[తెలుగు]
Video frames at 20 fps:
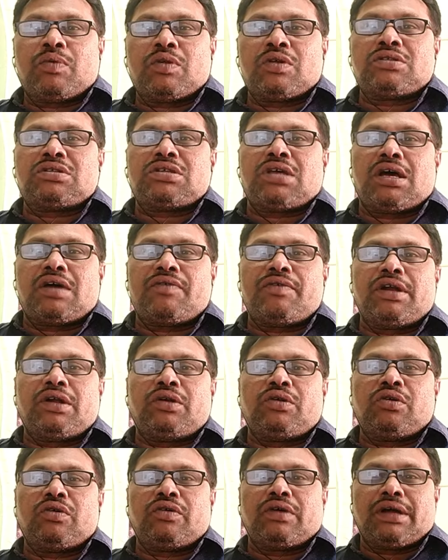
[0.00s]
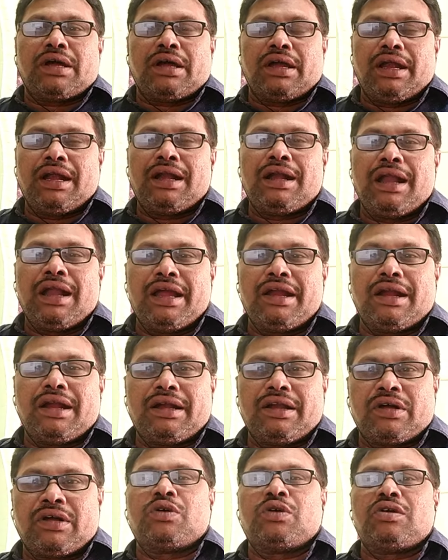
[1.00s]
ప్రోత్సాహం అంటూ ఒక హెడ్లైన్
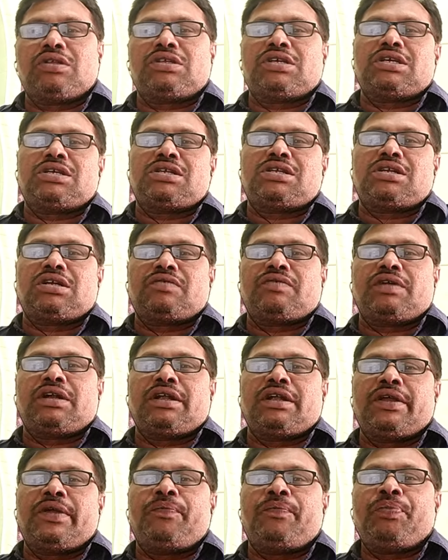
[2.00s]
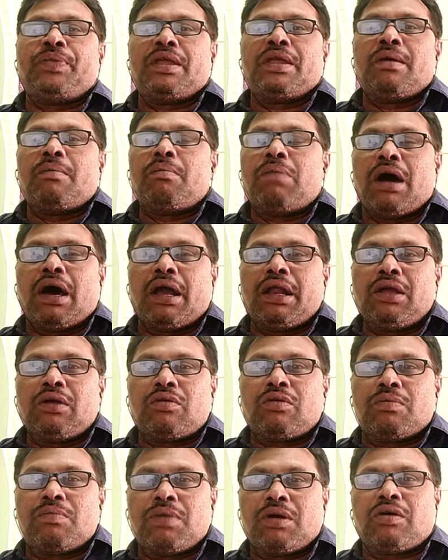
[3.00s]
అణుసుగులో చేసినటువంటి భారీ
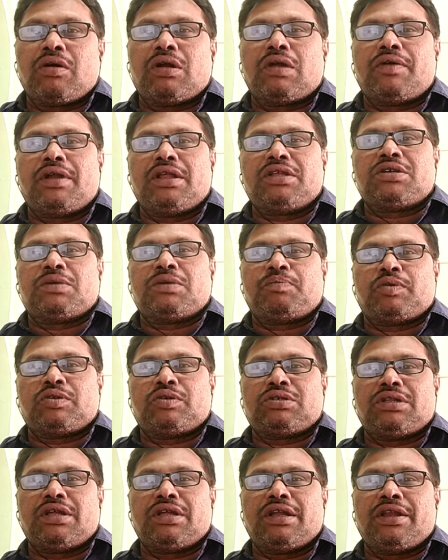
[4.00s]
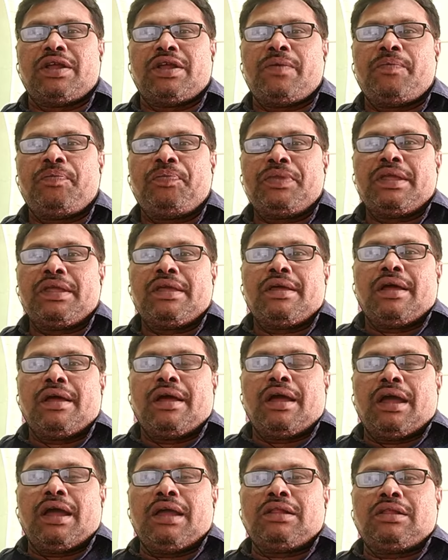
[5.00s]
కుంభకోణం అని చెప్పొచ్చు దాన్ని
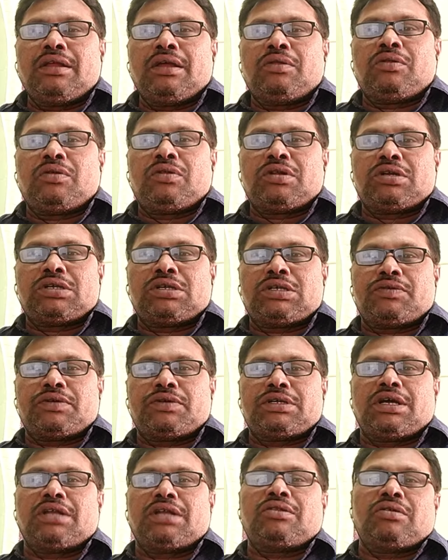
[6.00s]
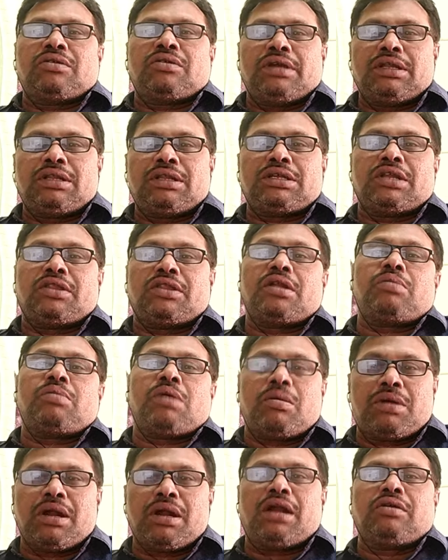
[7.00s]
అయితే దురదృష్టవశాత్తు ఏది
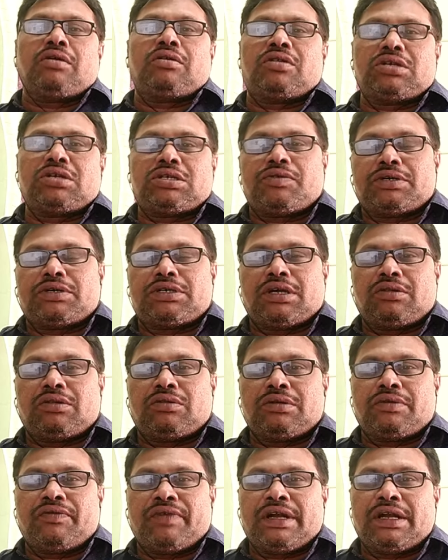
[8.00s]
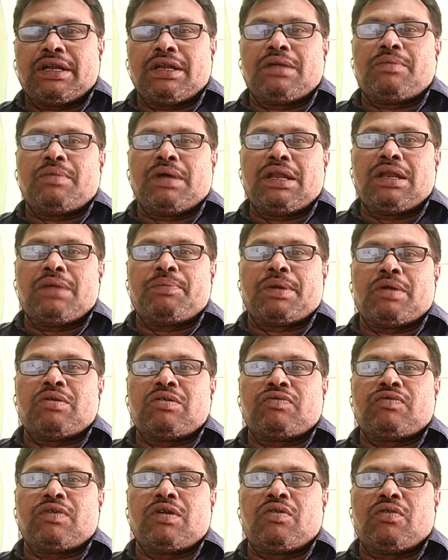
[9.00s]
చంద్రబాబు నాయుడుకు దురదృష్టవశాత్తు వెంటనే మళ్ళీ
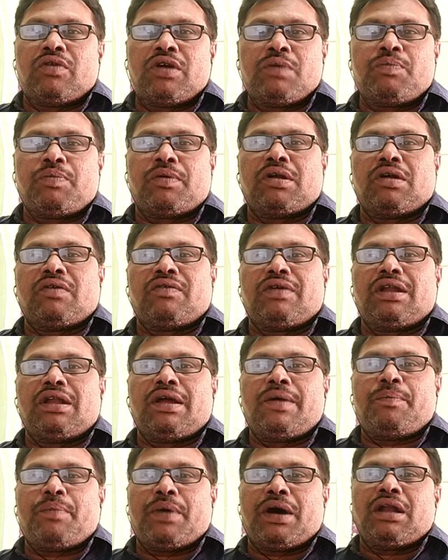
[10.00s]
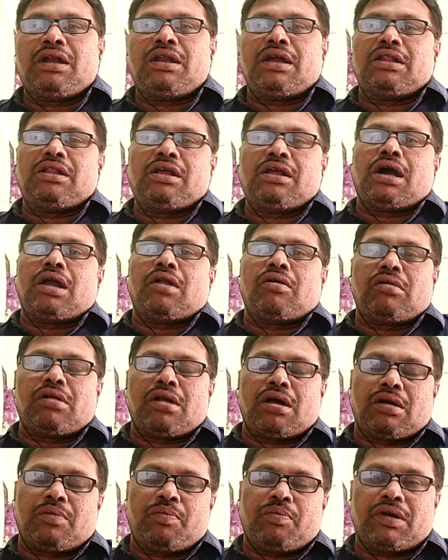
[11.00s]
ప్రభుత్వంలో ఓడిపోవడం వల్ల పార్టీ అధికారం
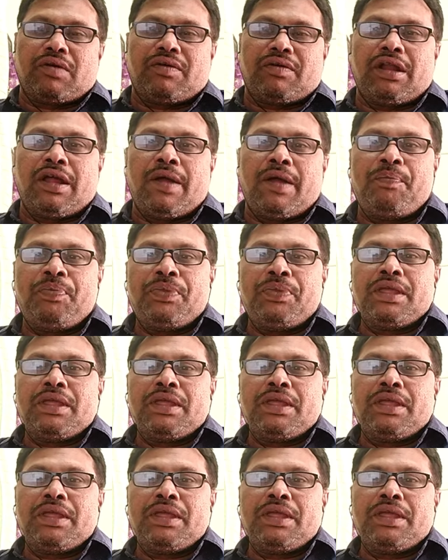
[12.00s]
రాకపోవడం వల్ల